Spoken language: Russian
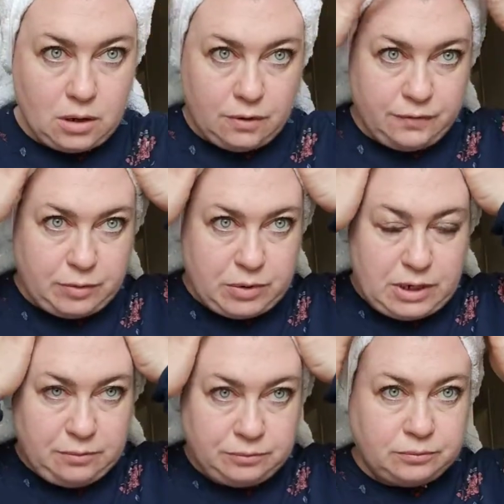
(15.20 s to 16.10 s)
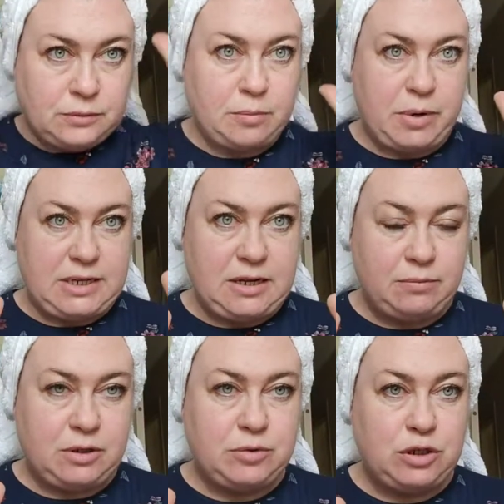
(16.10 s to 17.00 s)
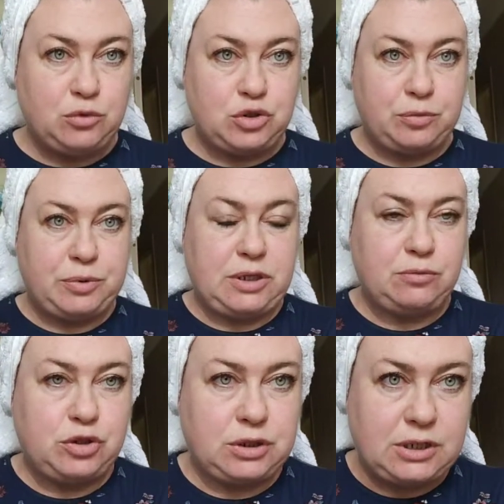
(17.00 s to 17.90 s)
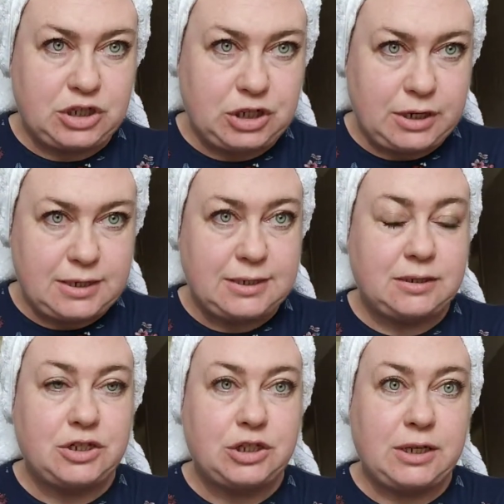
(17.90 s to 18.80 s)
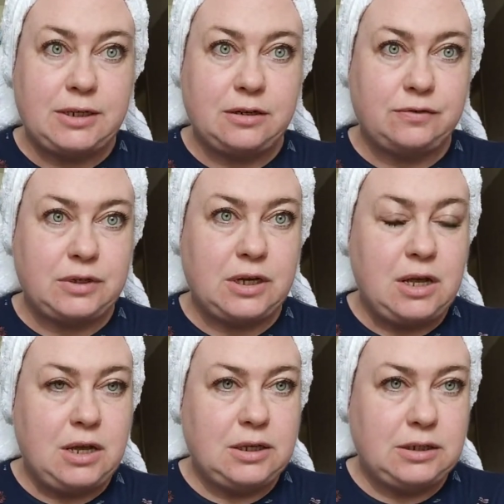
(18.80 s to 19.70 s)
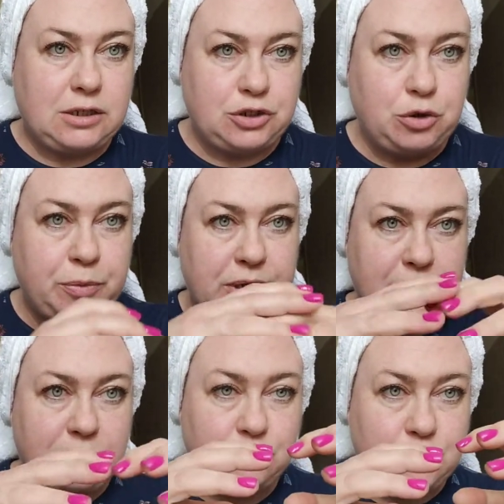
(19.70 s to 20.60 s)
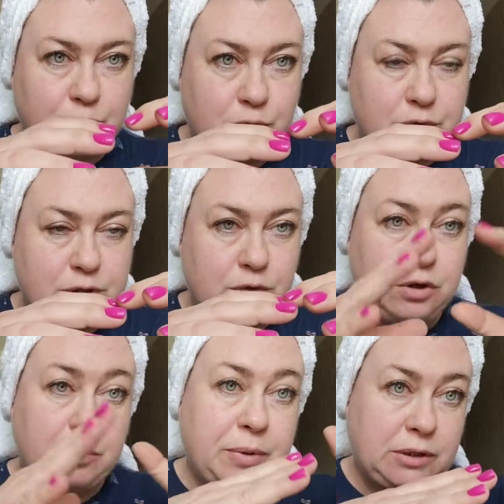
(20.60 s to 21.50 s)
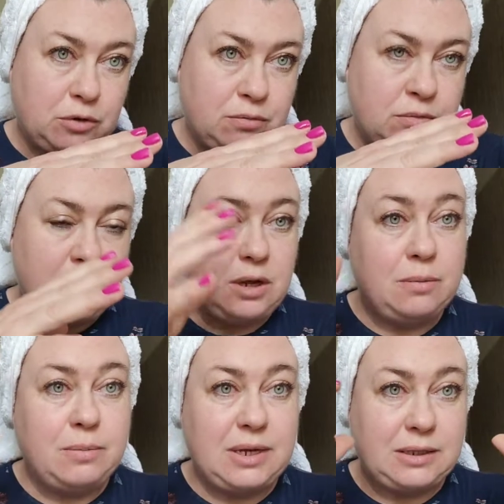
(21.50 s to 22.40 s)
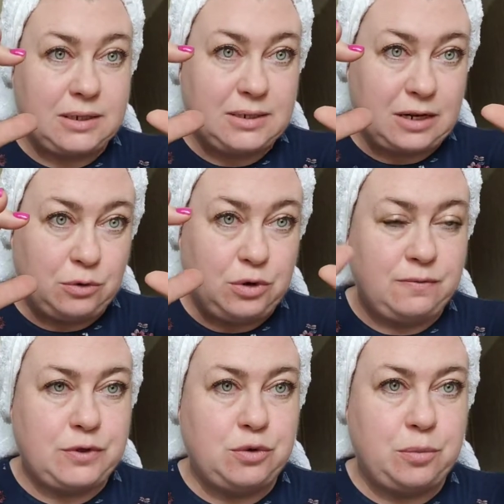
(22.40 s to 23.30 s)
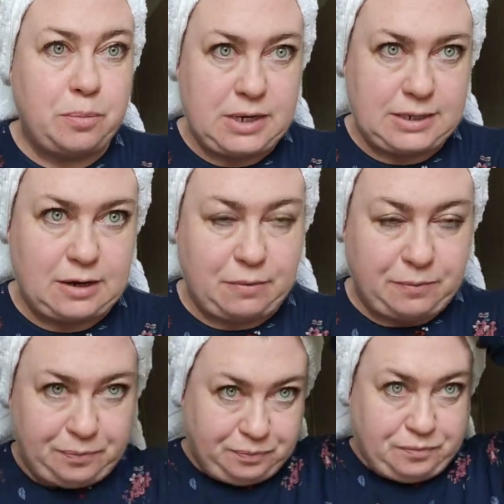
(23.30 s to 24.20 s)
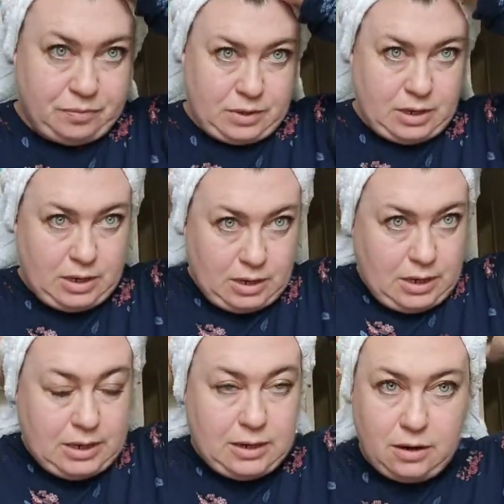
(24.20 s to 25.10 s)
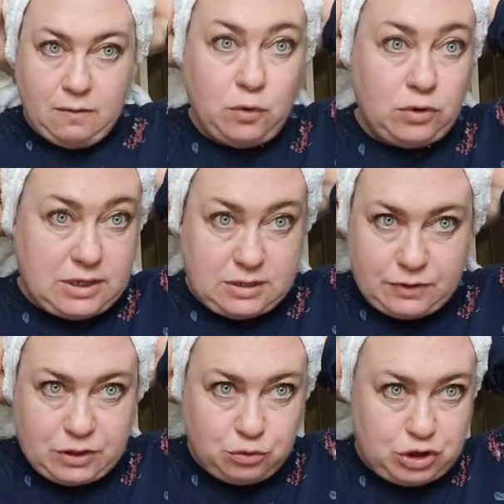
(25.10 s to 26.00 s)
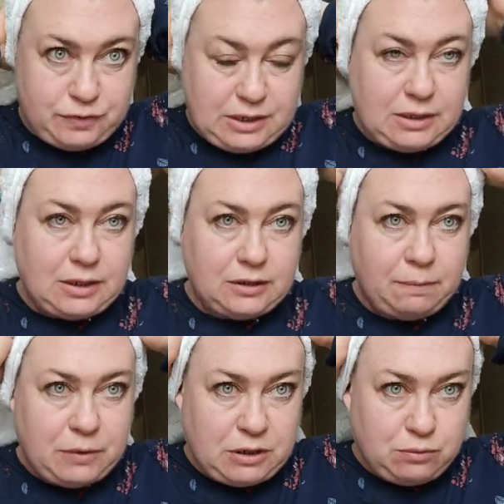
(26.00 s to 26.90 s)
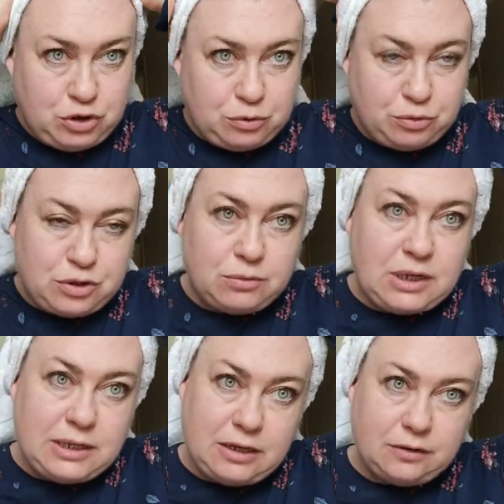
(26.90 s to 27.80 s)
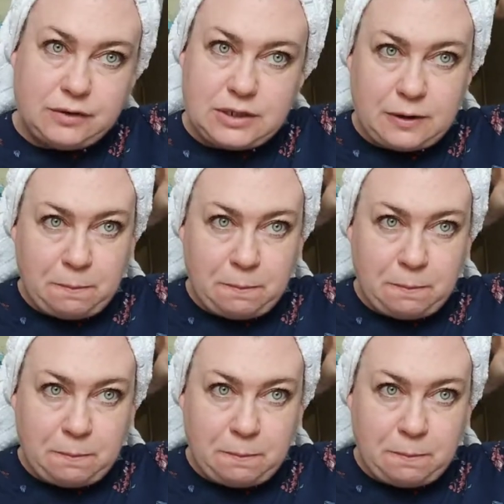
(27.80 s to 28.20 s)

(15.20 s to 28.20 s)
Вымыли. Бальзам нам не нужен, потому что наша краска, наше тонирование должно проникнуть в волос. Только потом мы это закроем все бальзамом. Волосы высушивать не надо, потому что будем тонировать